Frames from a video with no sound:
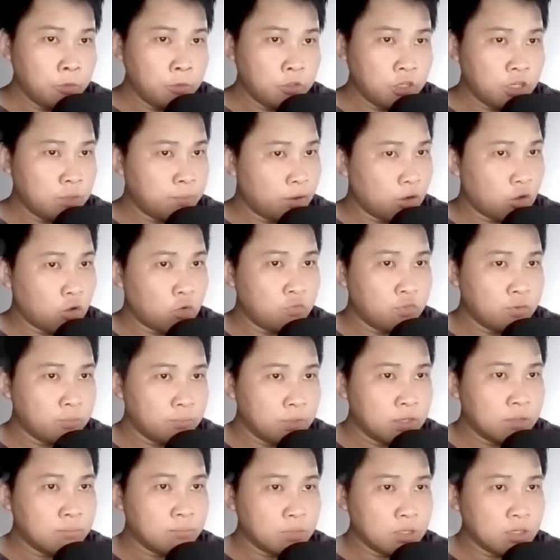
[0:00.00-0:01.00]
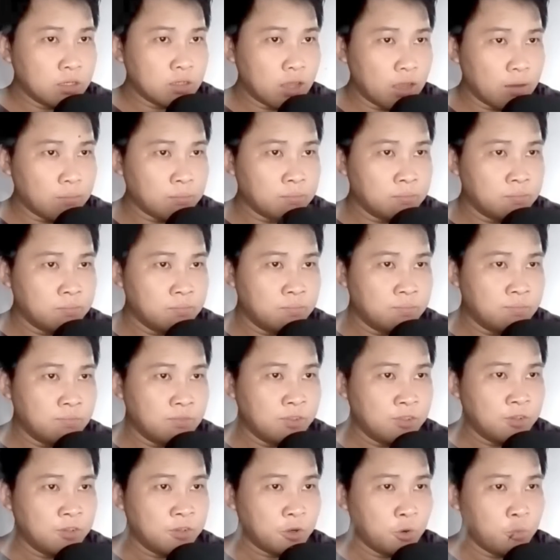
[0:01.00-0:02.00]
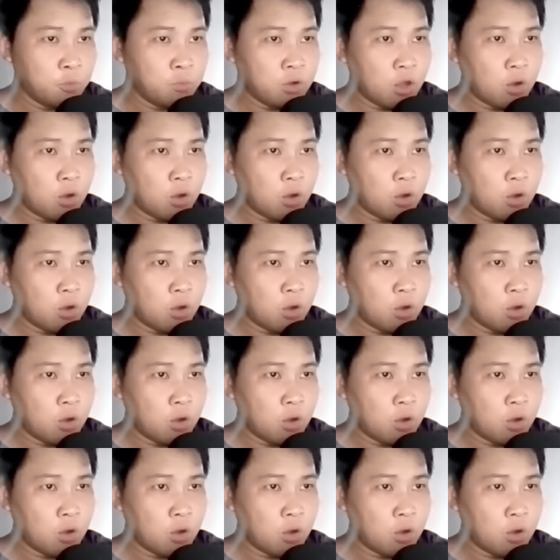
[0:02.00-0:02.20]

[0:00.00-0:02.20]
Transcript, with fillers: Trên mặt của Viên Minh mừng thầm, cũng